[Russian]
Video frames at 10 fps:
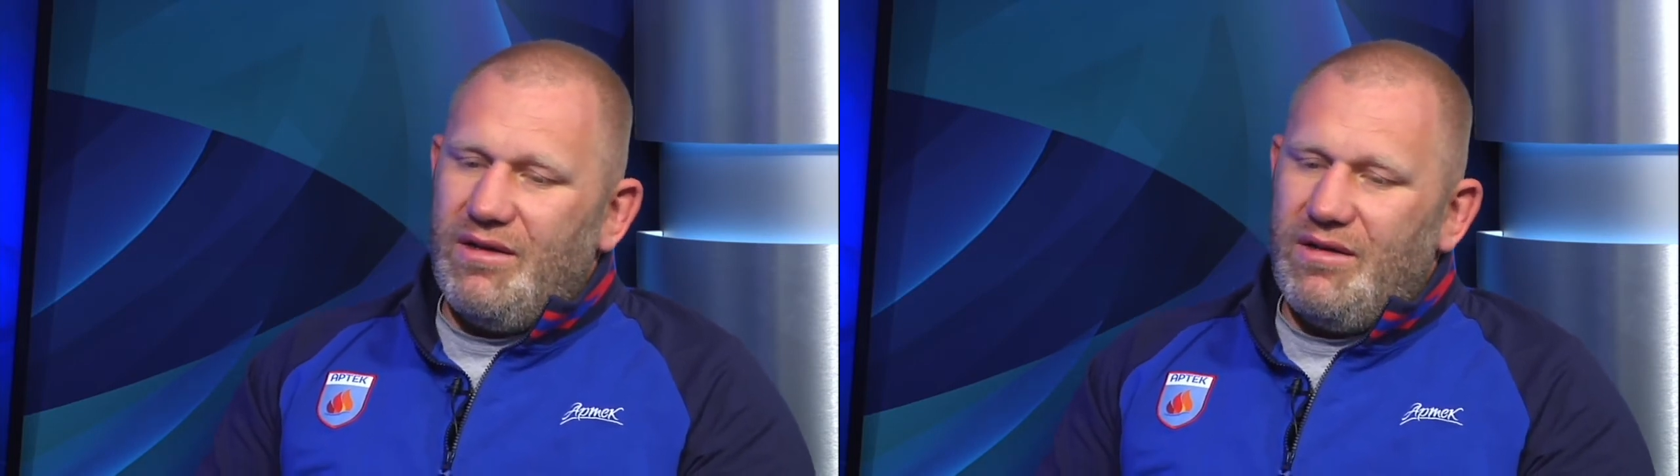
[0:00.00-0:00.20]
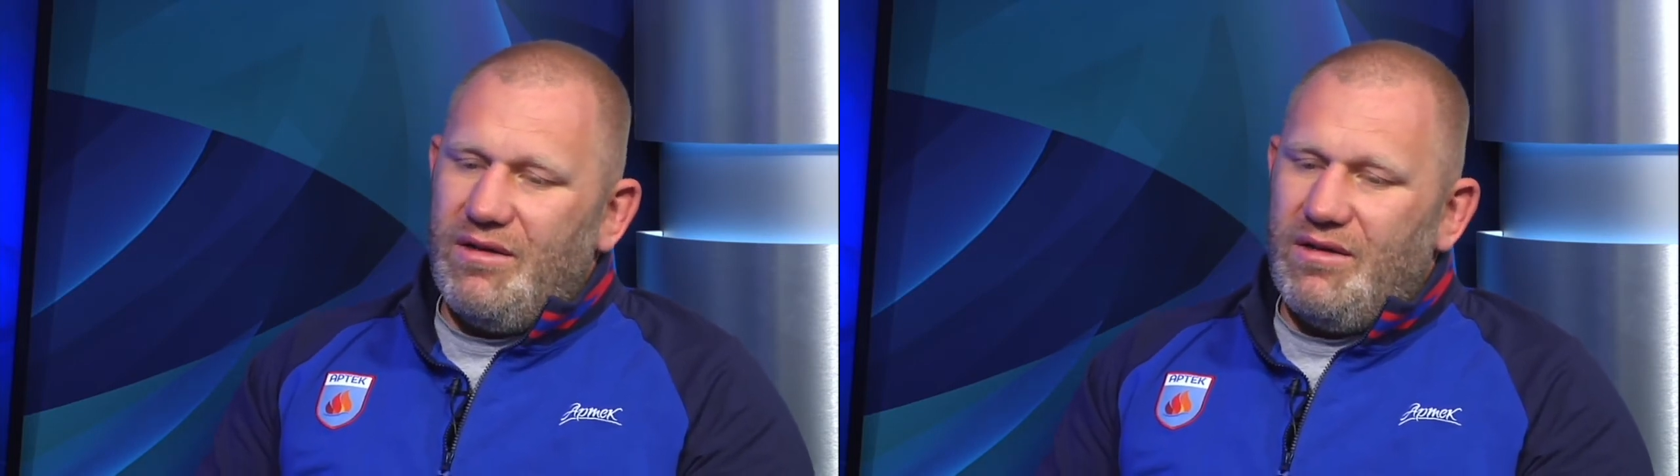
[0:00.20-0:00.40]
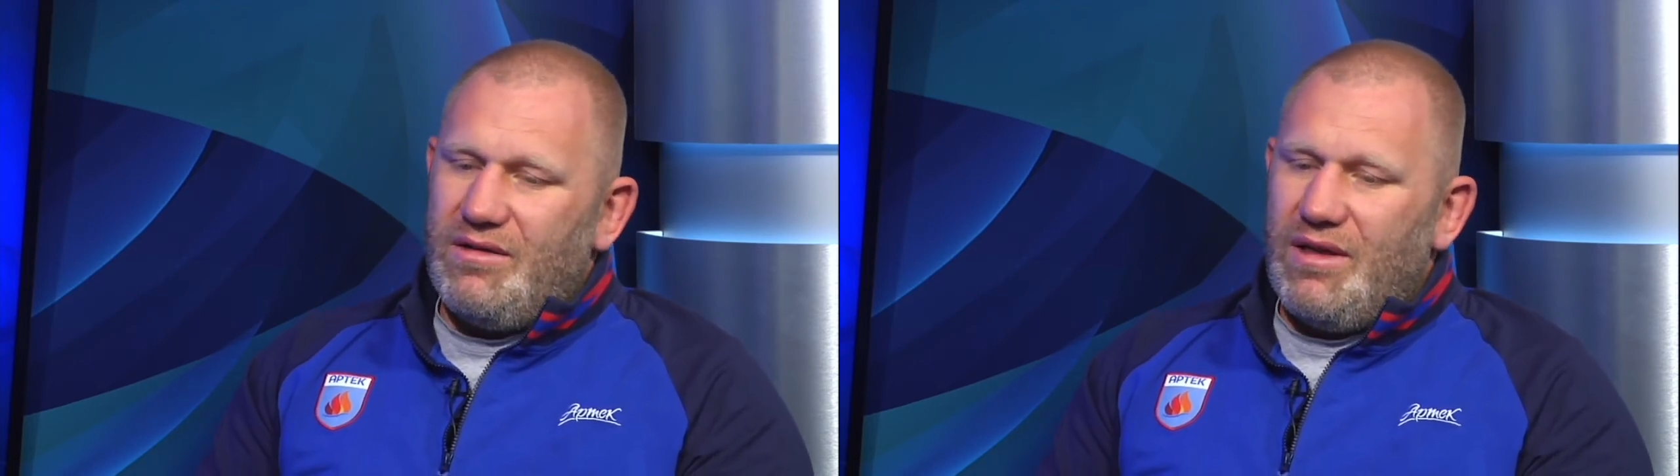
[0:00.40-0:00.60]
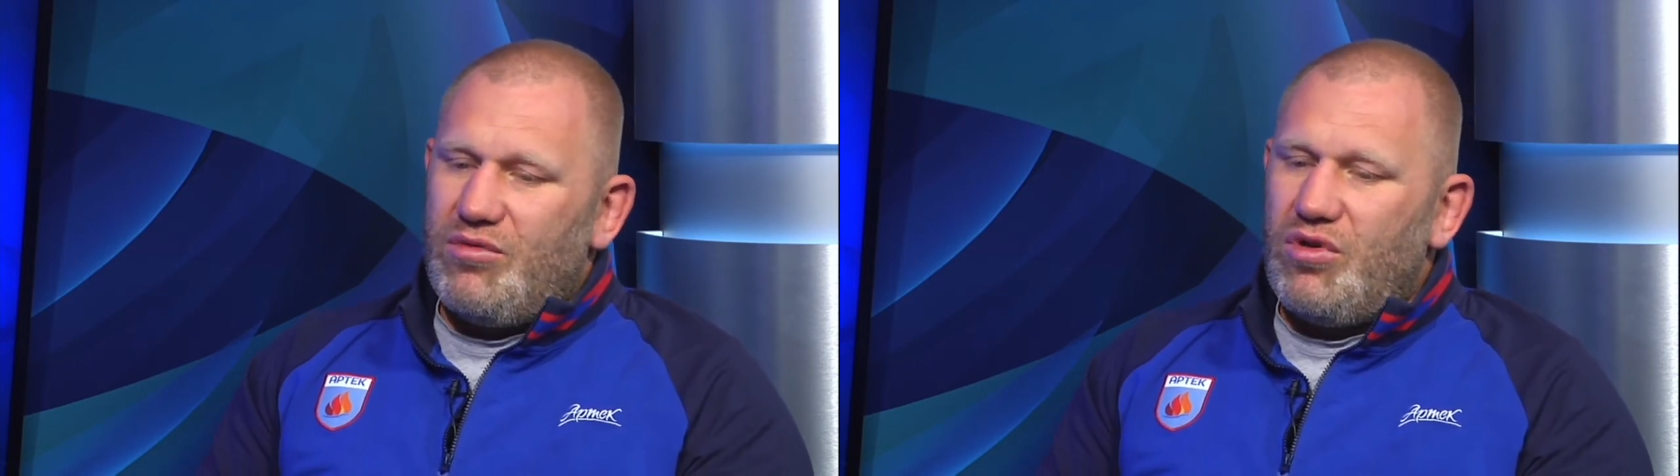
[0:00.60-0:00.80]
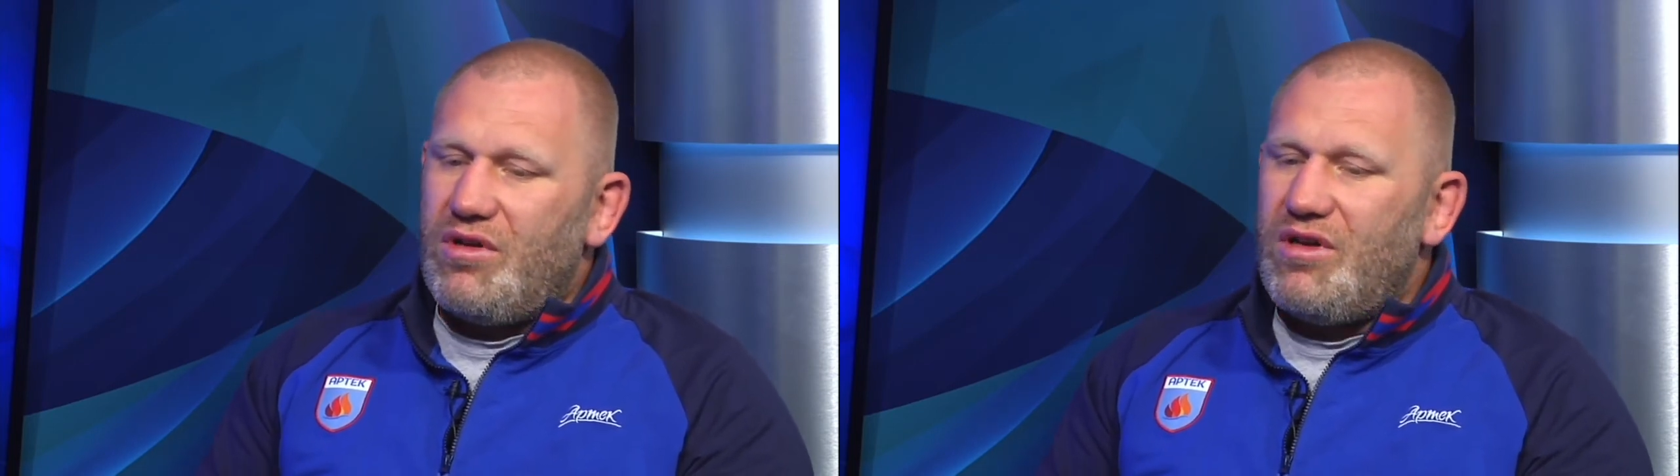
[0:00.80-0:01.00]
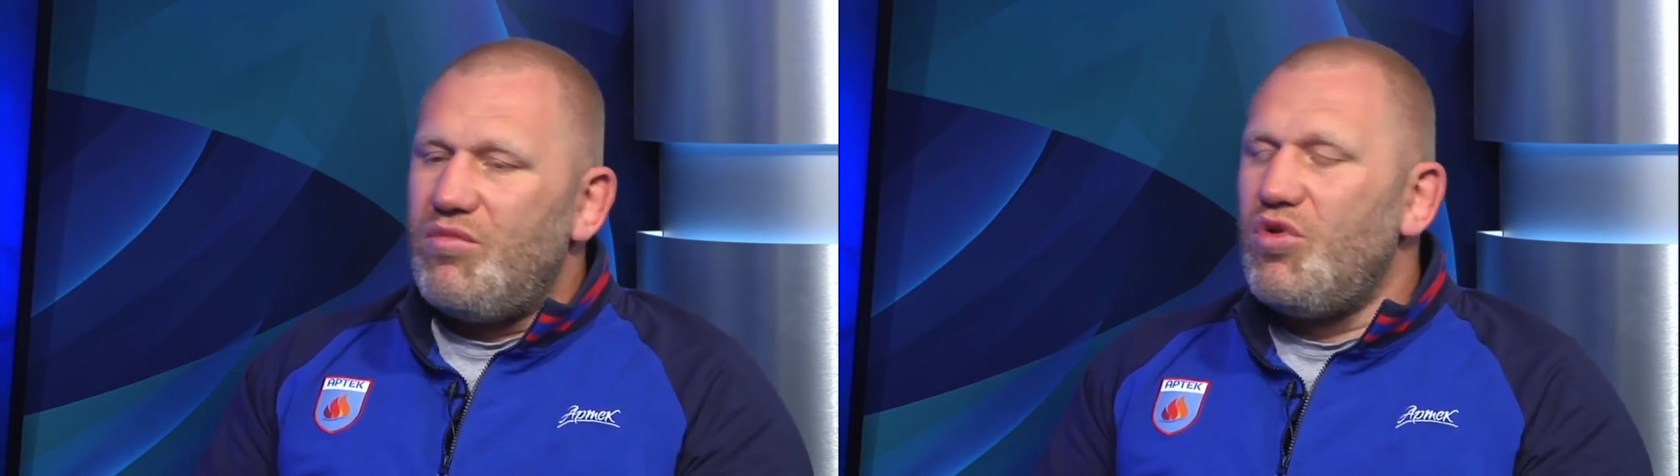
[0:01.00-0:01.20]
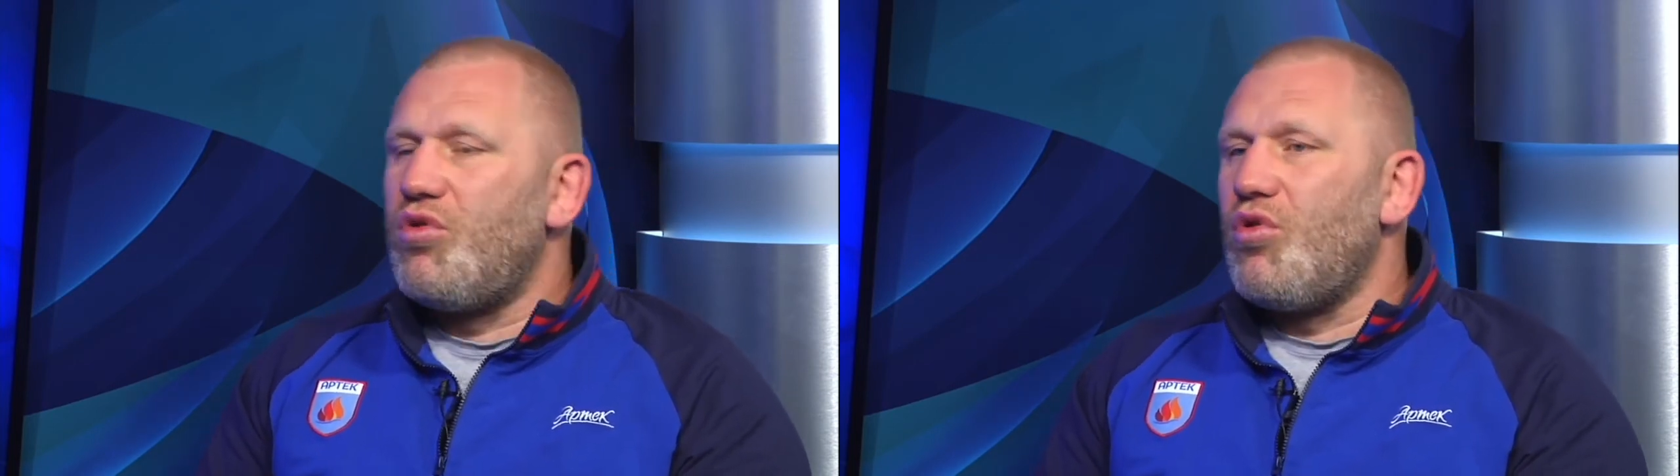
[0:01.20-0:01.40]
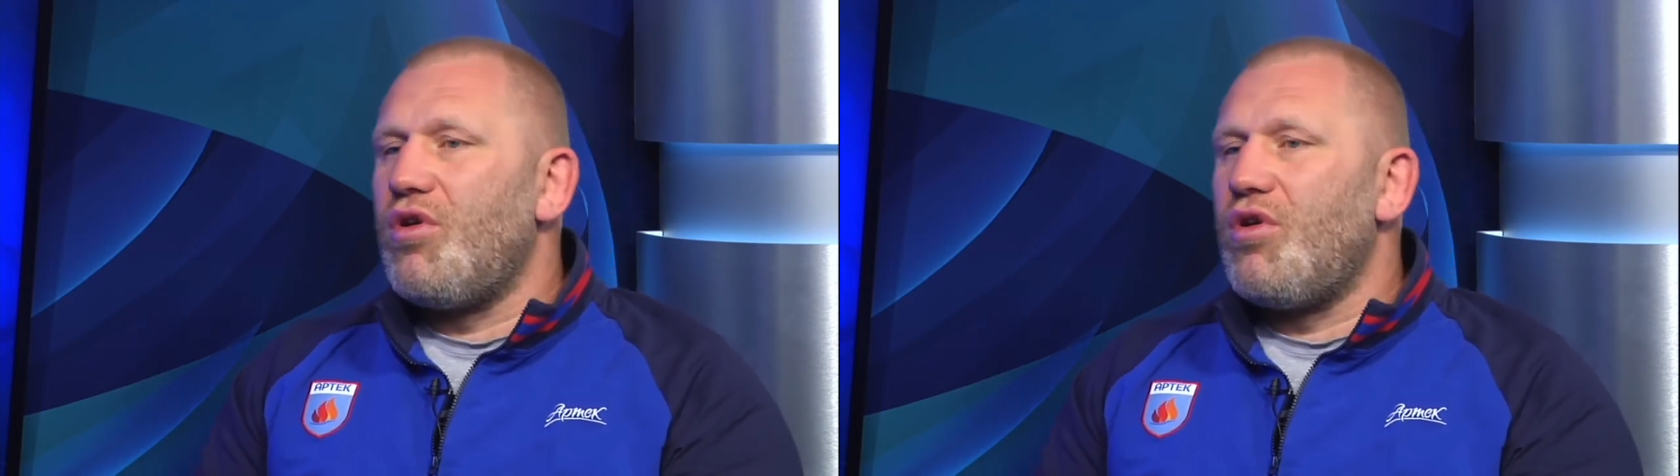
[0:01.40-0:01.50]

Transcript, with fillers: э, там кто-то говорит минут